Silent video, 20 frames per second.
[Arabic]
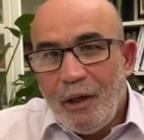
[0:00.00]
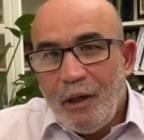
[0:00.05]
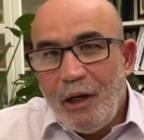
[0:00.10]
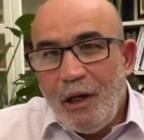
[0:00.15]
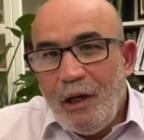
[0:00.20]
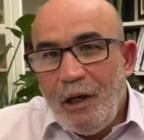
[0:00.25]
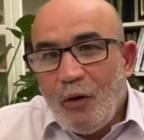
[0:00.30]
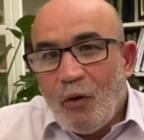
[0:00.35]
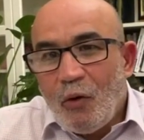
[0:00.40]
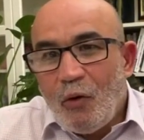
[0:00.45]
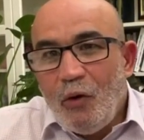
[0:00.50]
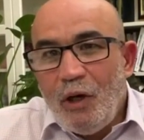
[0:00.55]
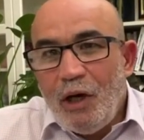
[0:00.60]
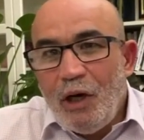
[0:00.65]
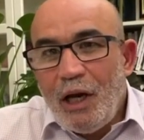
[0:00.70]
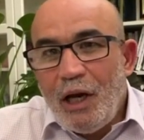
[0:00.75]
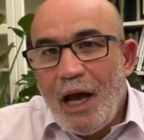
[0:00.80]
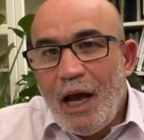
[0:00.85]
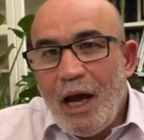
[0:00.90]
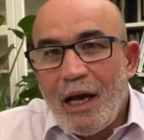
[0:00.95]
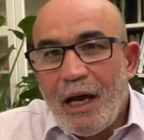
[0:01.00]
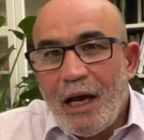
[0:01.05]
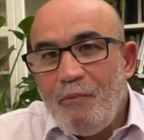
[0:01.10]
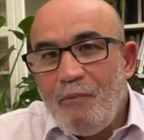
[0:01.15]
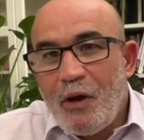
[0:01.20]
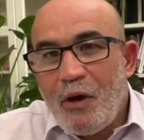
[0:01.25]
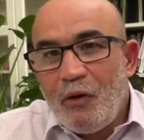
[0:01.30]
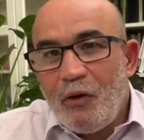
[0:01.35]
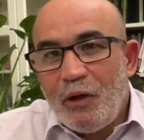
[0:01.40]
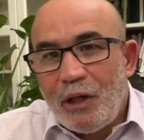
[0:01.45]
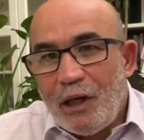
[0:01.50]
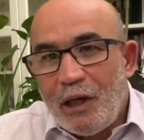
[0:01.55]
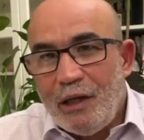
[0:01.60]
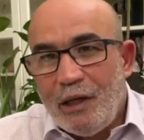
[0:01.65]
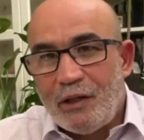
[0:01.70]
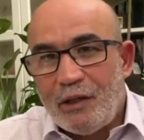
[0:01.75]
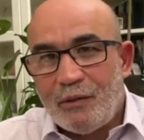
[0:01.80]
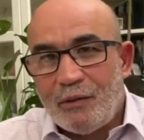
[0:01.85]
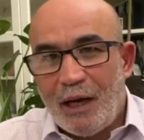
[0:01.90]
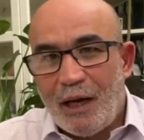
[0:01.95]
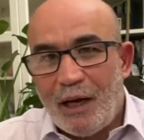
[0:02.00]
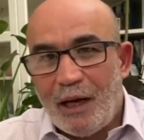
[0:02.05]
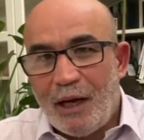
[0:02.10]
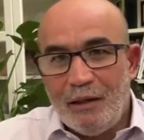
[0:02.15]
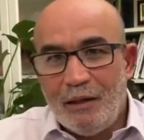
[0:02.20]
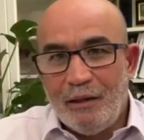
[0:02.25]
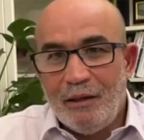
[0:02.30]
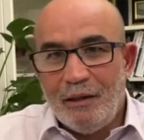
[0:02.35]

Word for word: اللي يقول للحاكم ما يريد أن يسمع